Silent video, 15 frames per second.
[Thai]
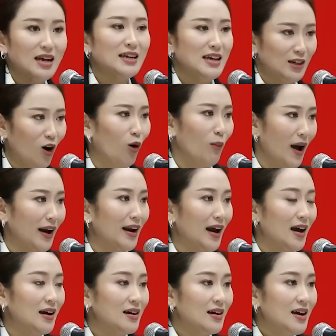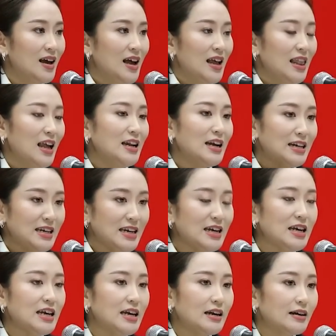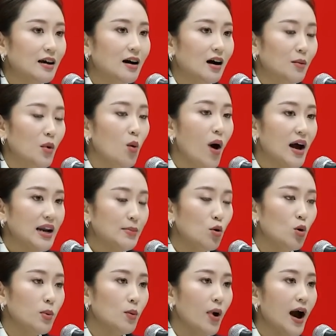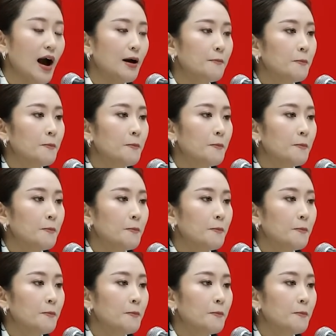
รษฐกิจของมันน่ะและอย่างที่เมื่อวานได้พูดไปว่า